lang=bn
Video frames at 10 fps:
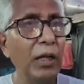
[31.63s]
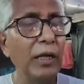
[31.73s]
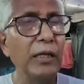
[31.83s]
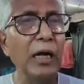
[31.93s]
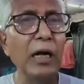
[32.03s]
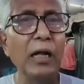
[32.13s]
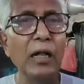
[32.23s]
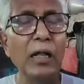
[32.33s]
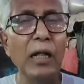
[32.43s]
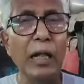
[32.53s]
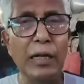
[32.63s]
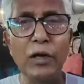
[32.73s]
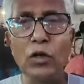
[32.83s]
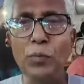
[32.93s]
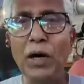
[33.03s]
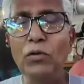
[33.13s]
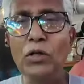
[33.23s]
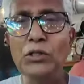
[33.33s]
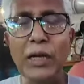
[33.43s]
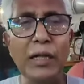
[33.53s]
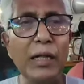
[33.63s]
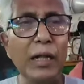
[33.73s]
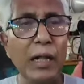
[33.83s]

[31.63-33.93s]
এটা একান্ন বাউন্ন সালে